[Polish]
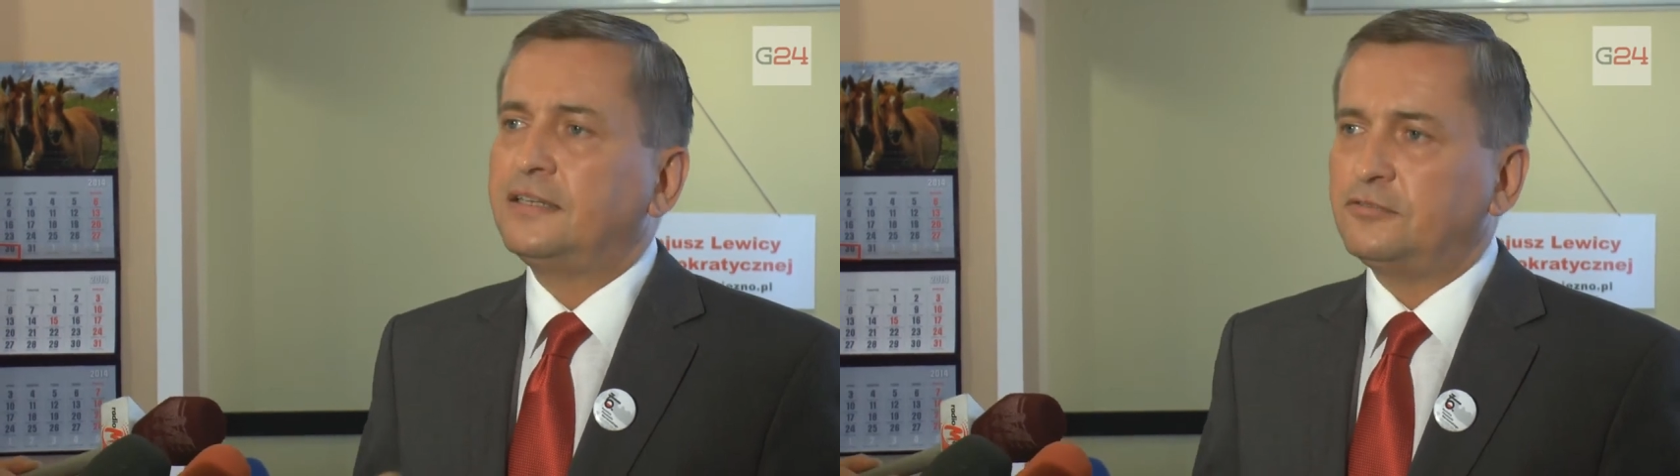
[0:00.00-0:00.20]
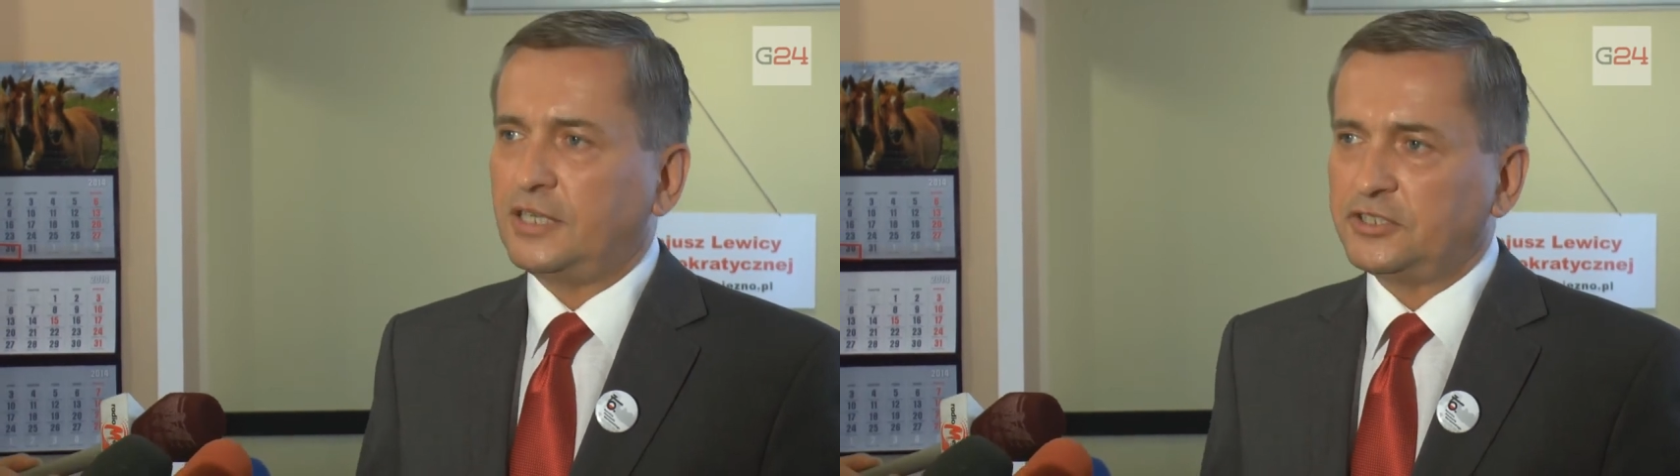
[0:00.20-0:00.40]

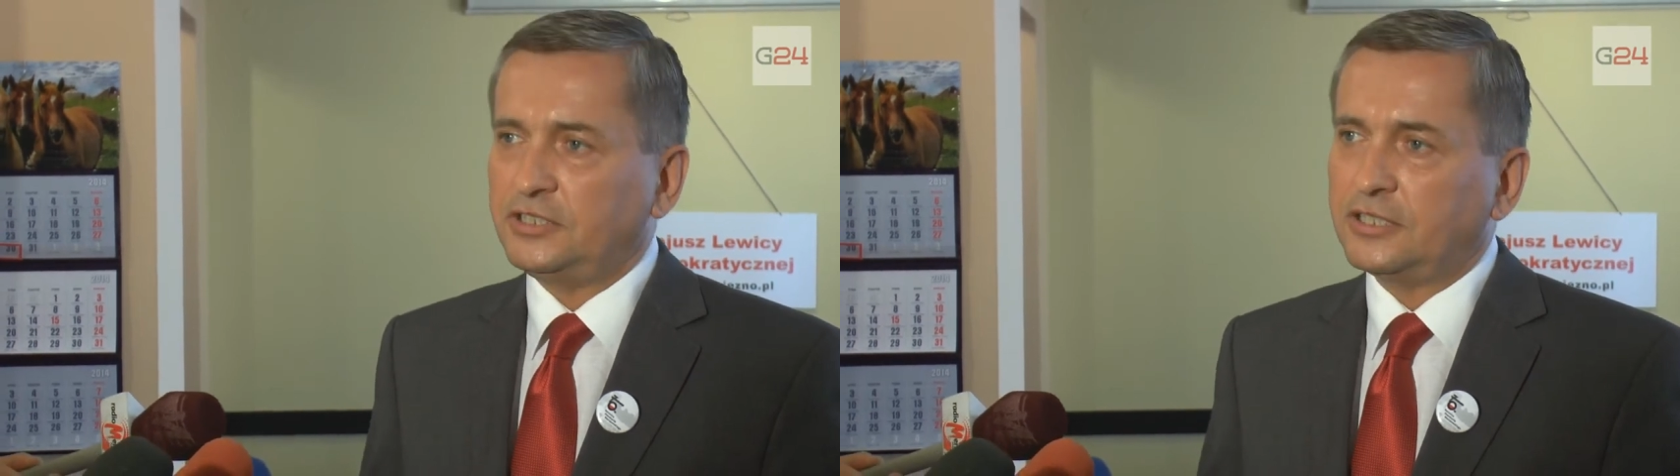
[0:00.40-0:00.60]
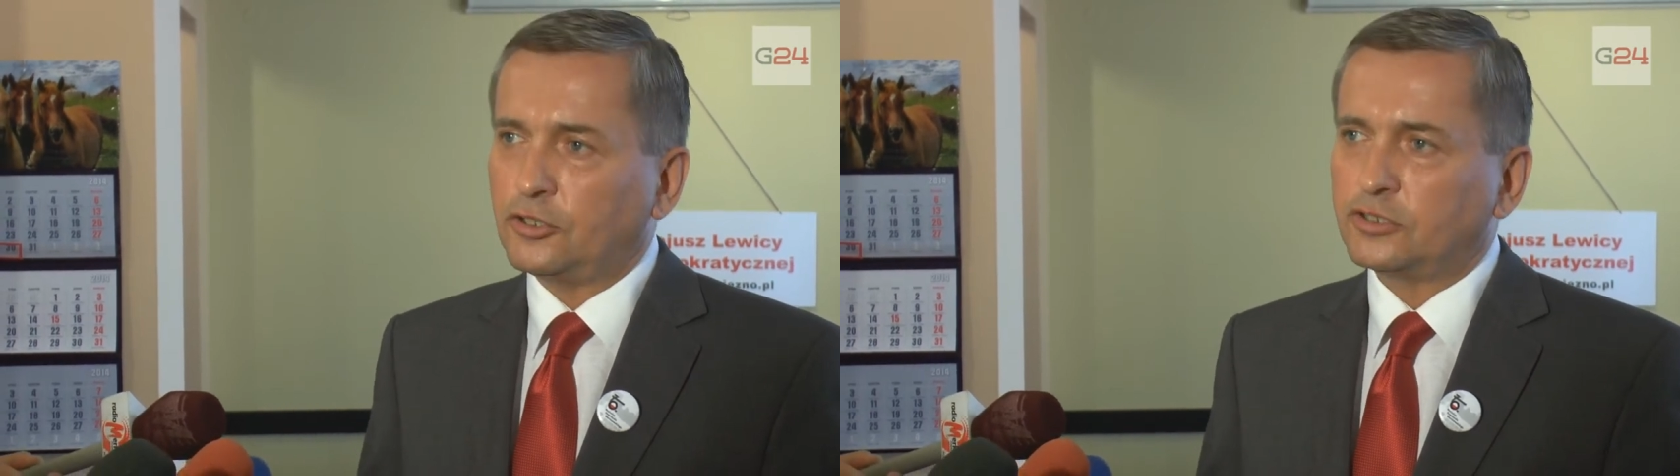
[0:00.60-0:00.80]

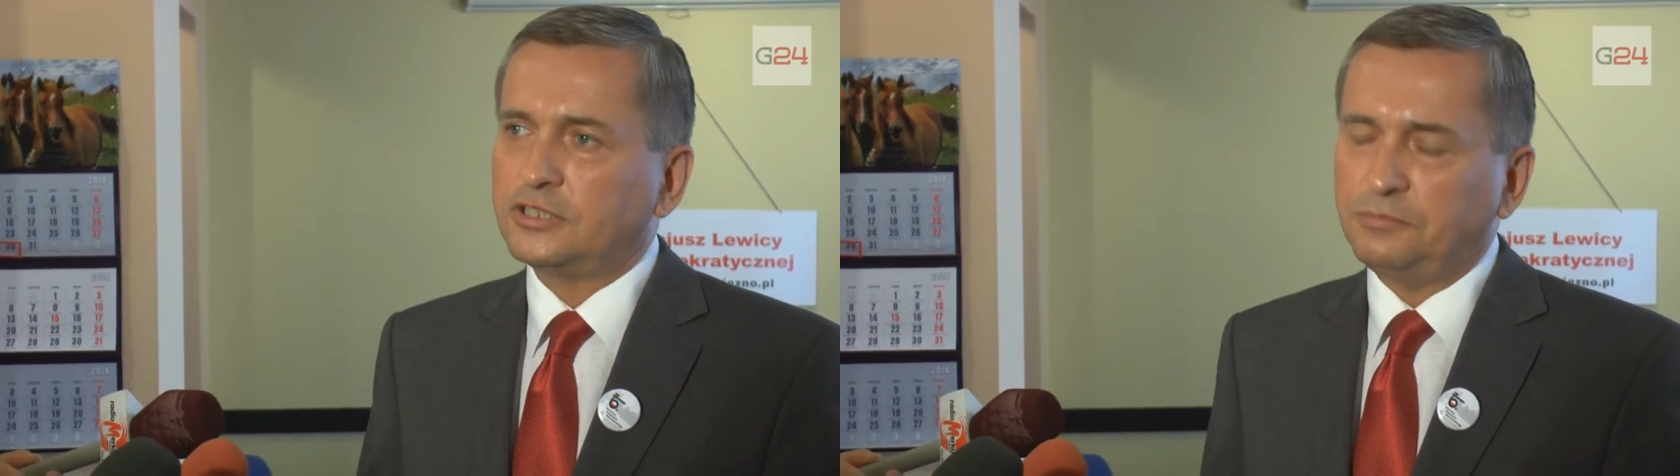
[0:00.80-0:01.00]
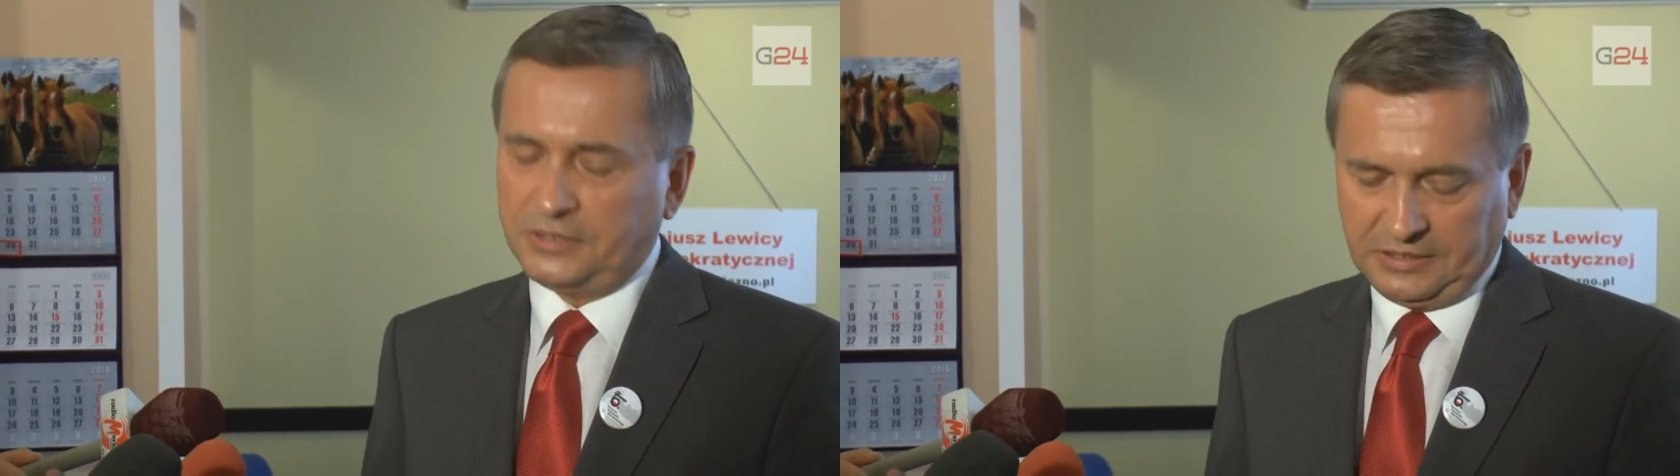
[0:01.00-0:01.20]
właśnie
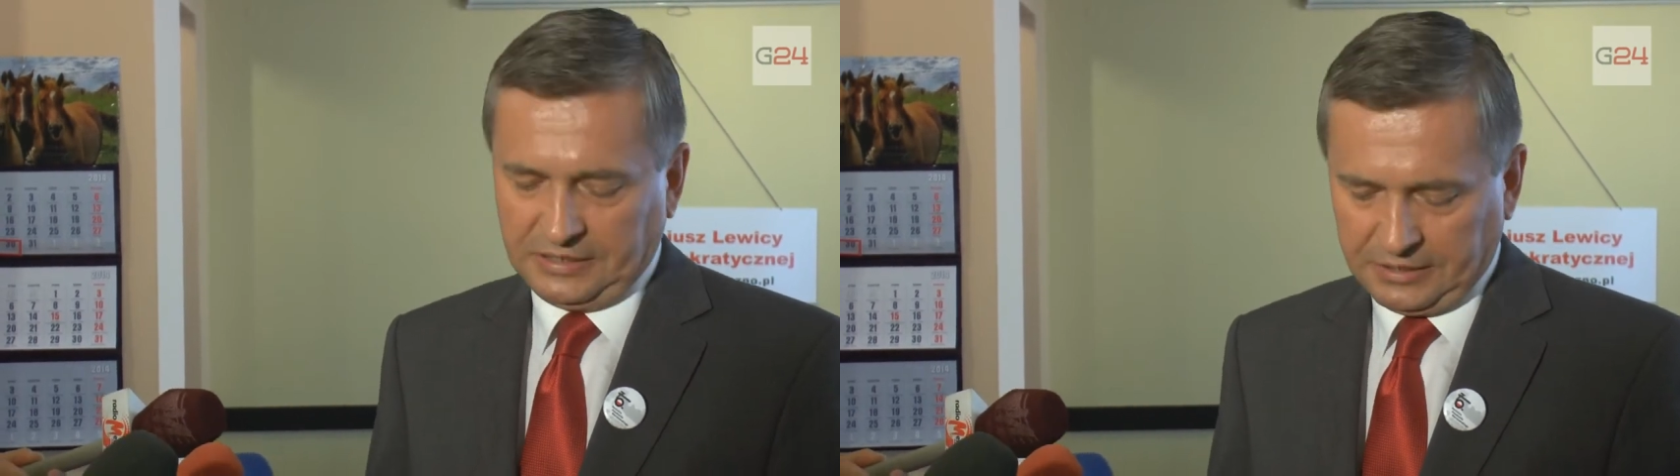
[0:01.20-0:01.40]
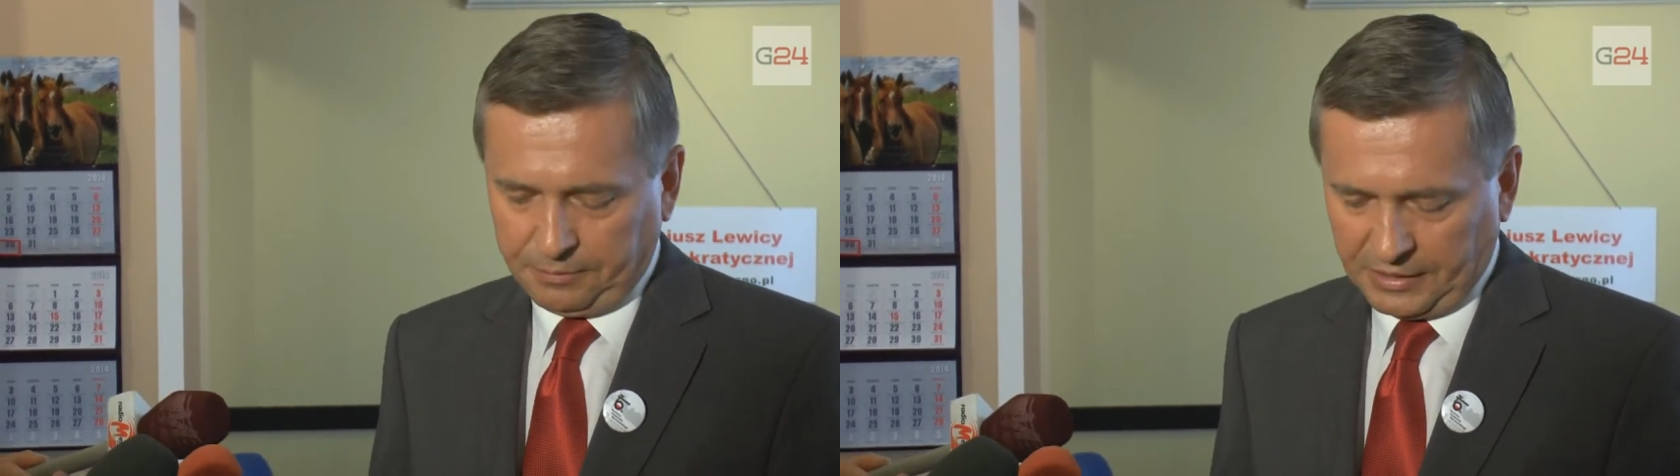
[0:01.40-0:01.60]
kosztem
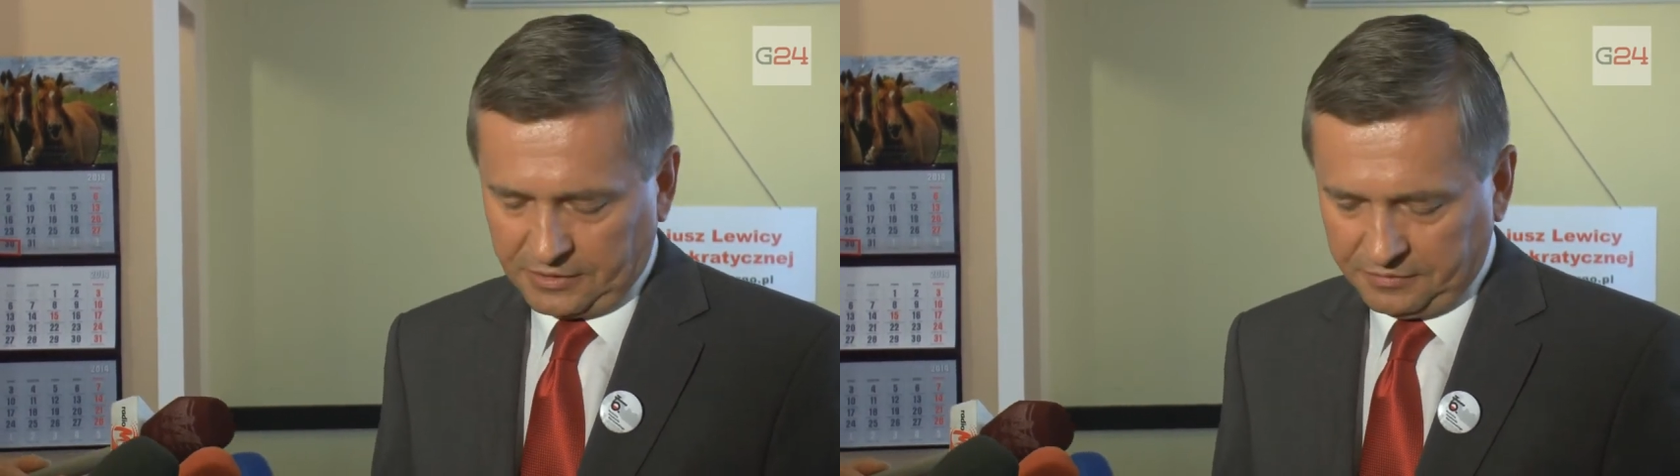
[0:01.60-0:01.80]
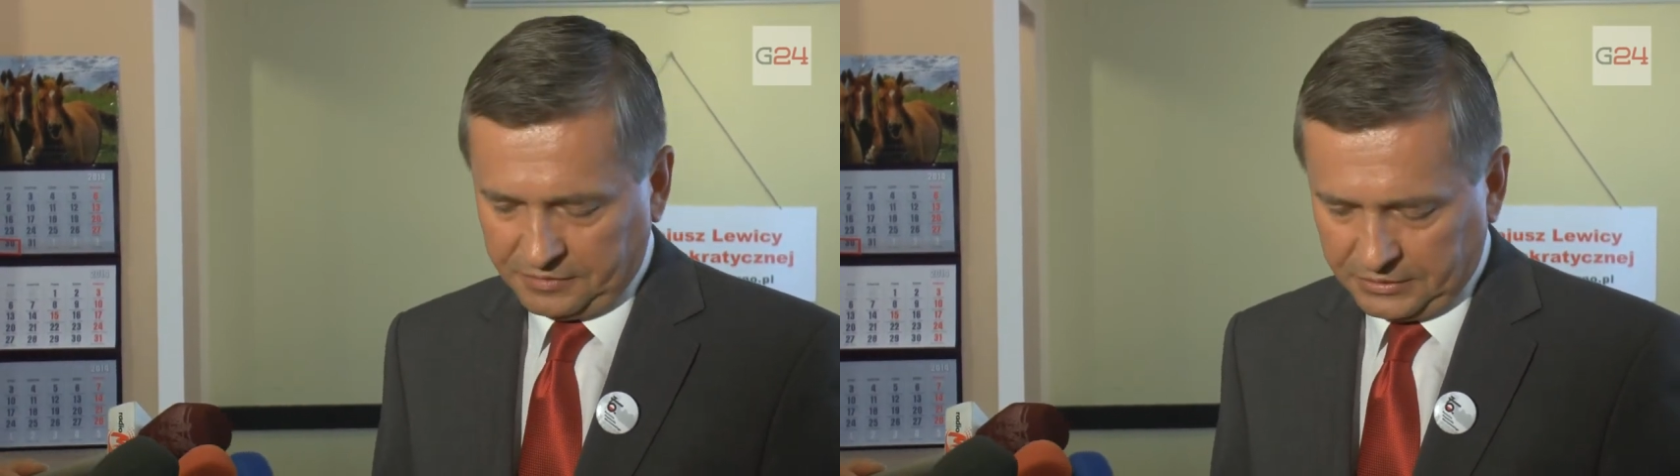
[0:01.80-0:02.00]
innych
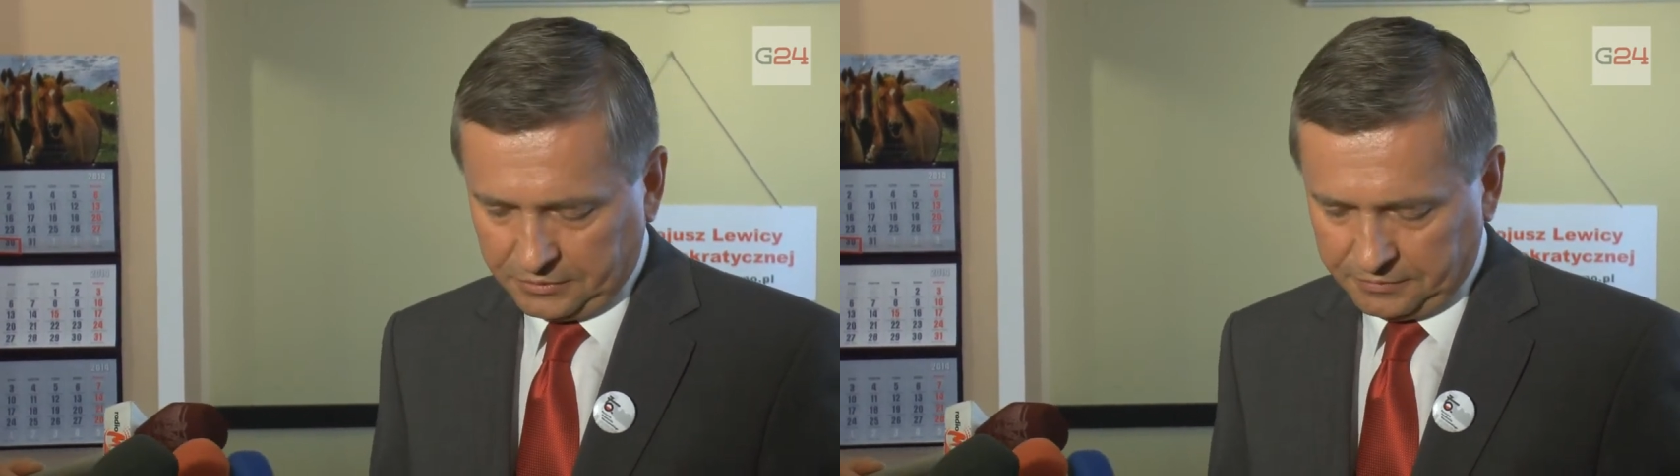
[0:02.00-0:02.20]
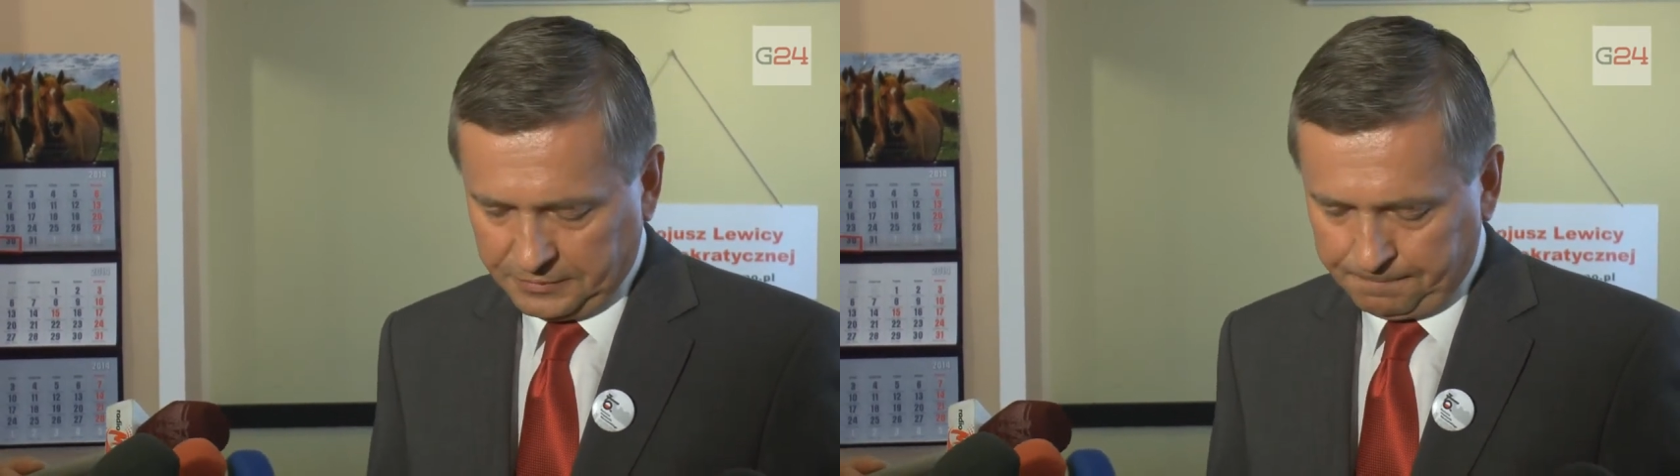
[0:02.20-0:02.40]
pracowników.